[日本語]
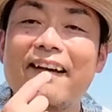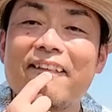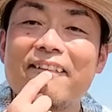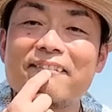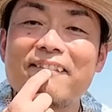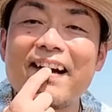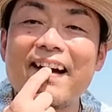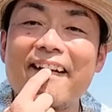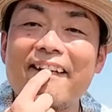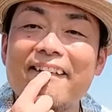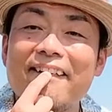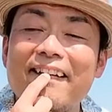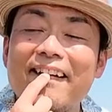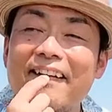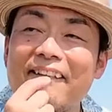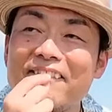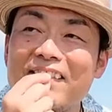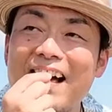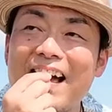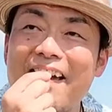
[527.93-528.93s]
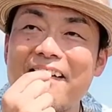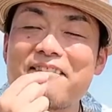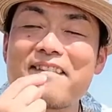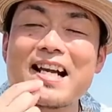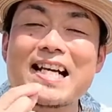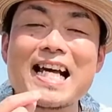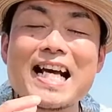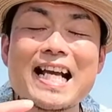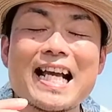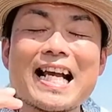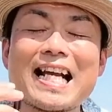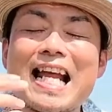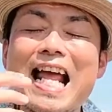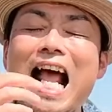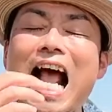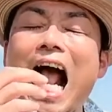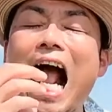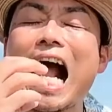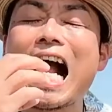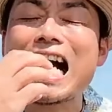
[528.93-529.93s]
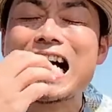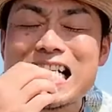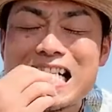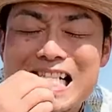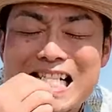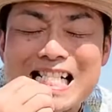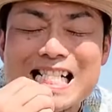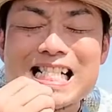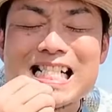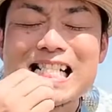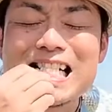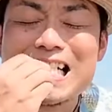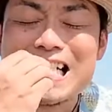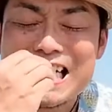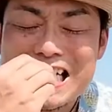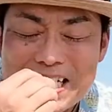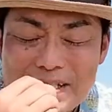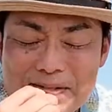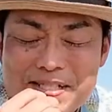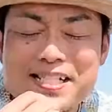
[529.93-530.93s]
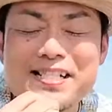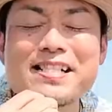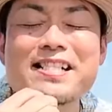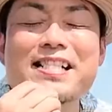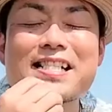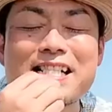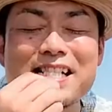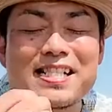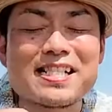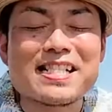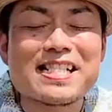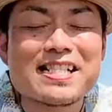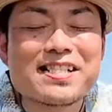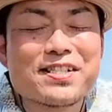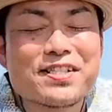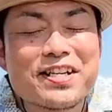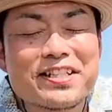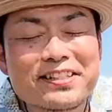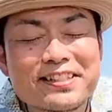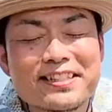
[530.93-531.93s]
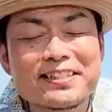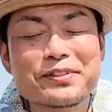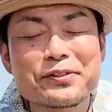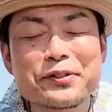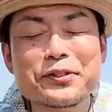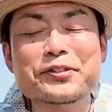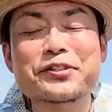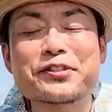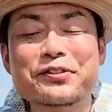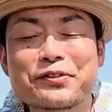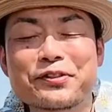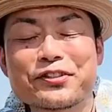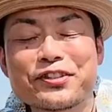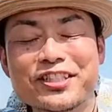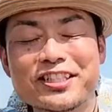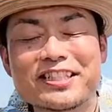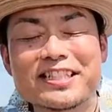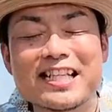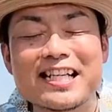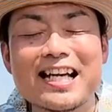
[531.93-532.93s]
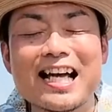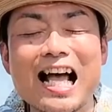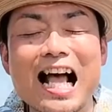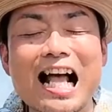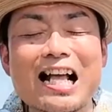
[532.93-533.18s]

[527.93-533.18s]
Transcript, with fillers: 前は前歯だけでカッて食べるんですよ。でこうやって残すの、こっちにね。